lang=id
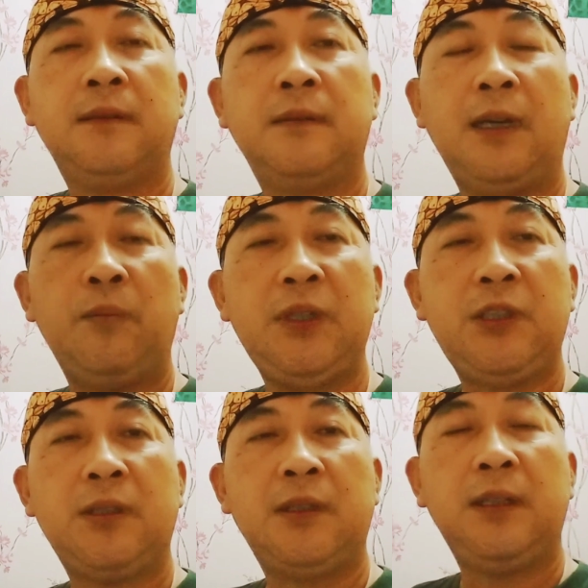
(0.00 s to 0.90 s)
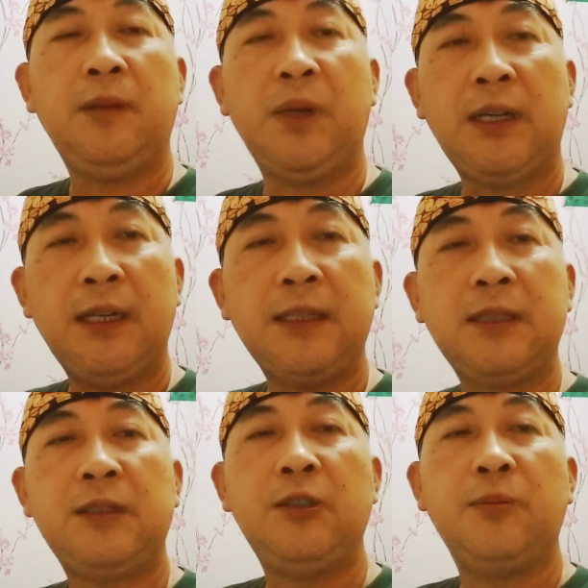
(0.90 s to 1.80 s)
Kamis 5 kelas
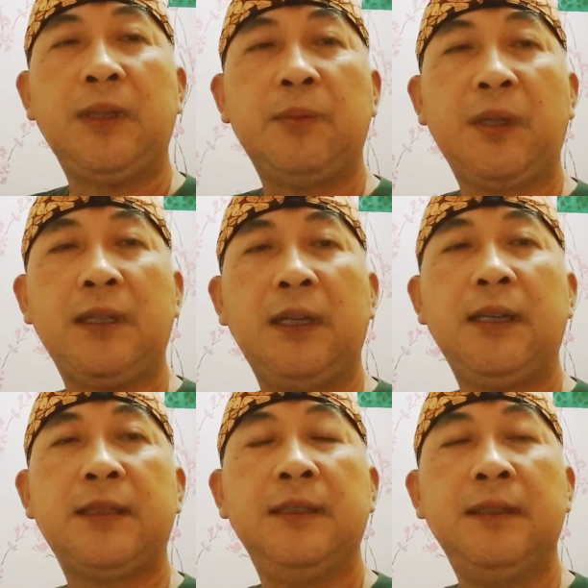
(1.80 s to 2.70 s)
Jumat 4 kelas